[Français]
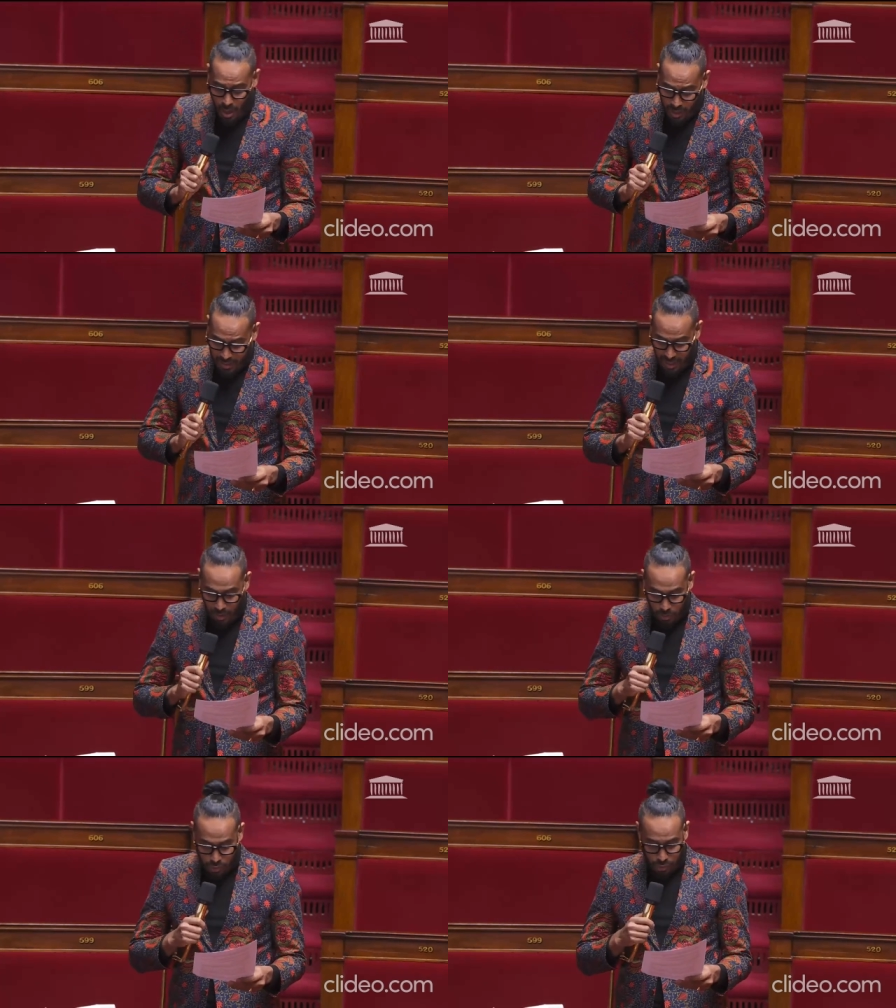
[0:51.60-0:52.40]
s'est
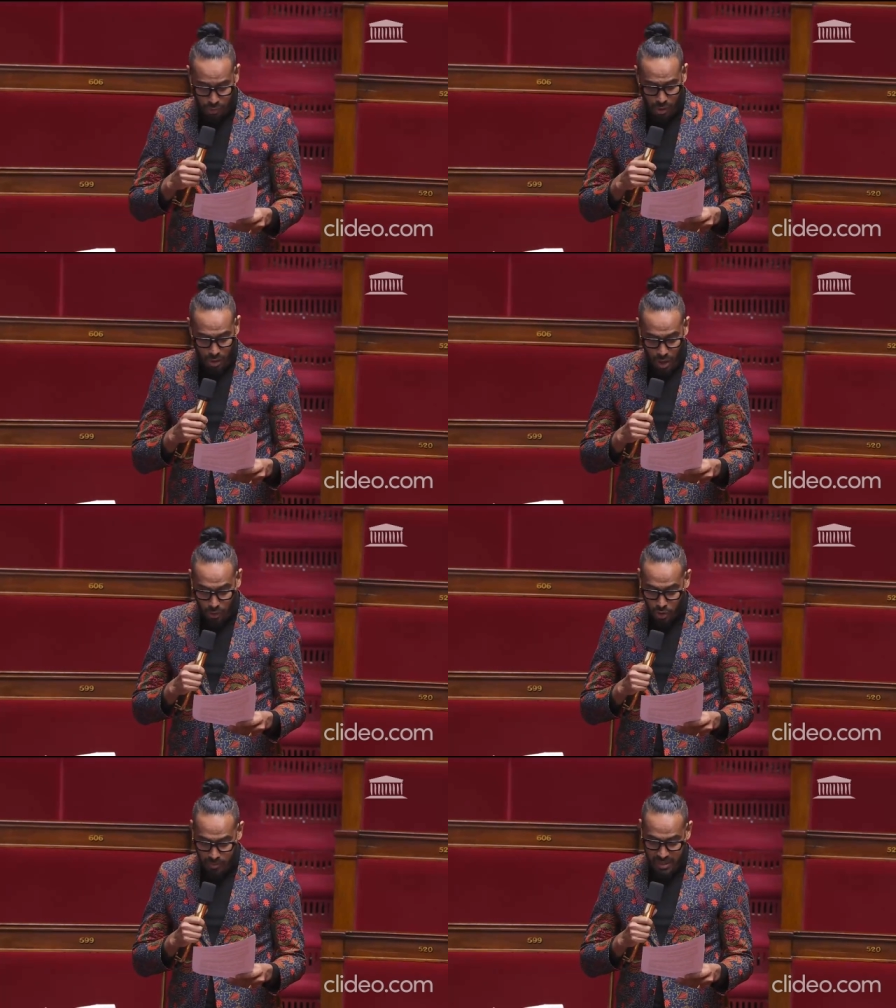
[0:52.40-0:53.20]
rendu euh,
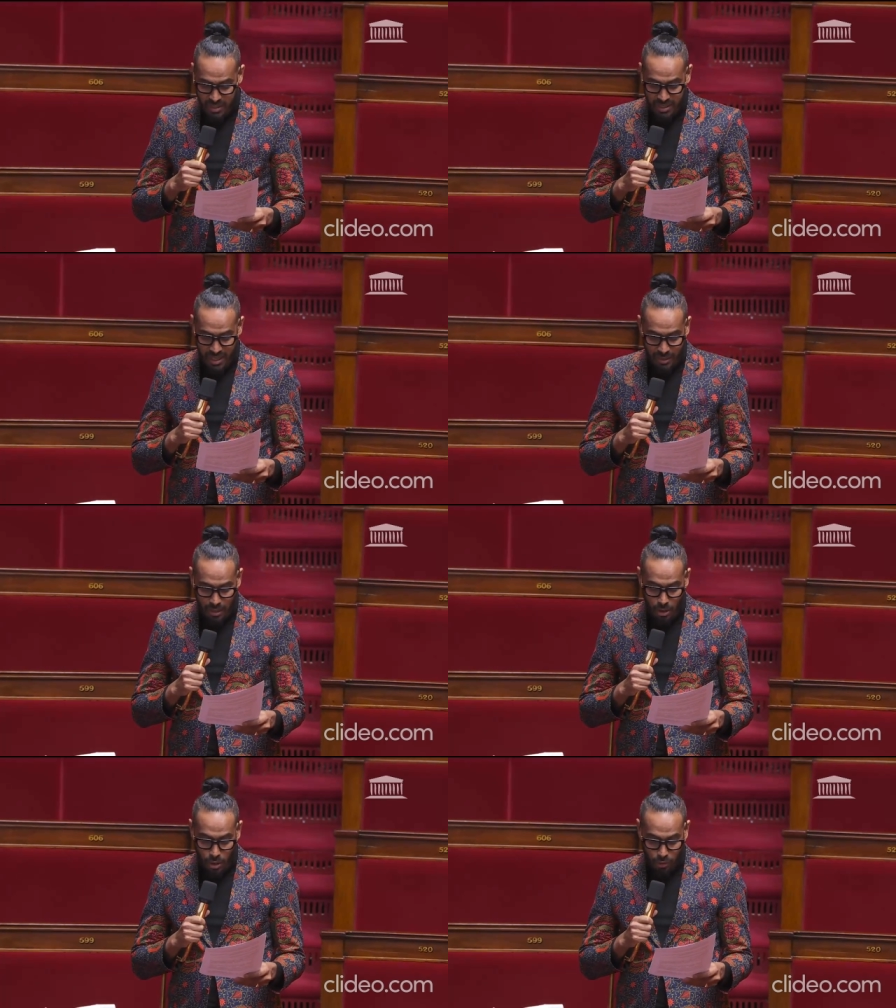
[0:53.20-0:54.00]
en
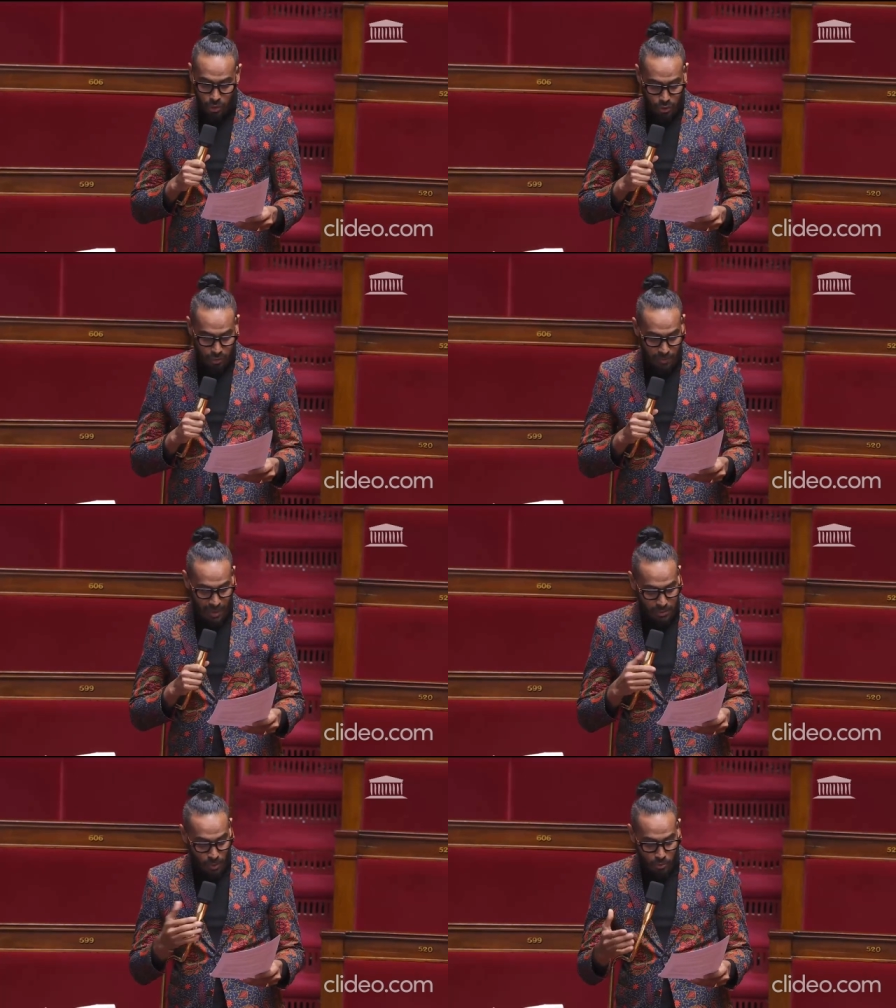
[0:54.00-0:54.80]
2017 lors de son
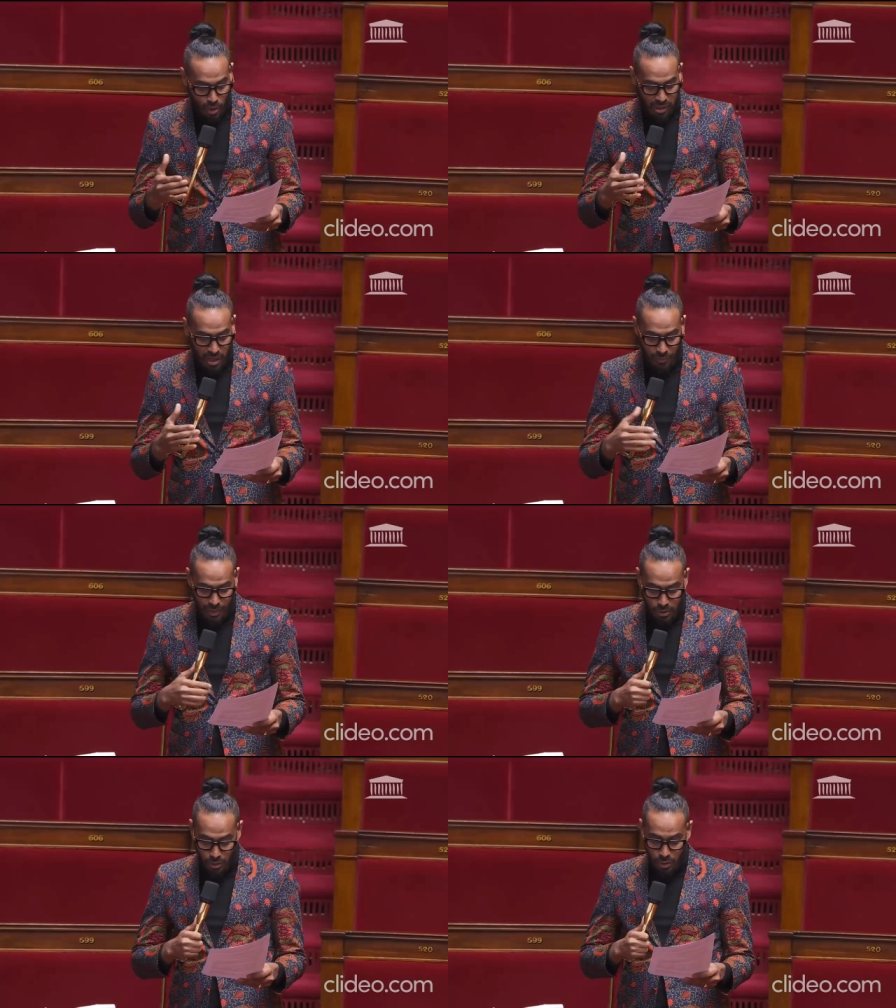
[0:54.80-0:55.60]
déplacement au Burkina
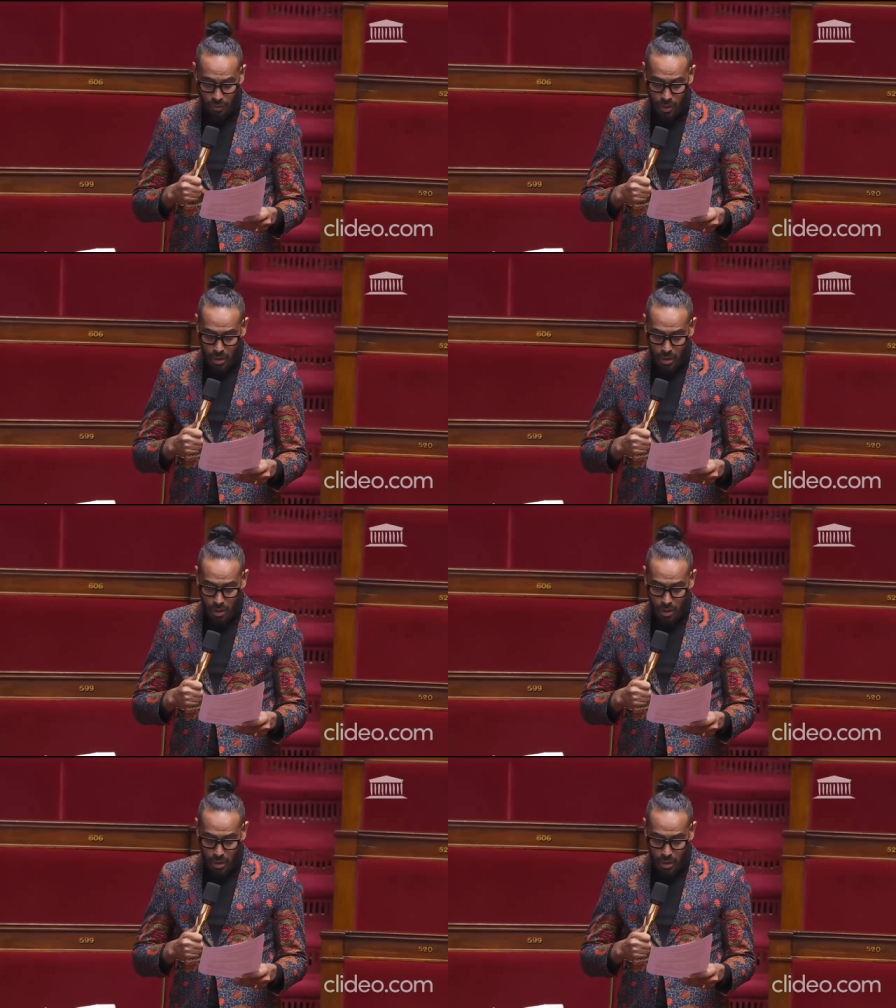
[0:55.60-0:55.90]
Faso.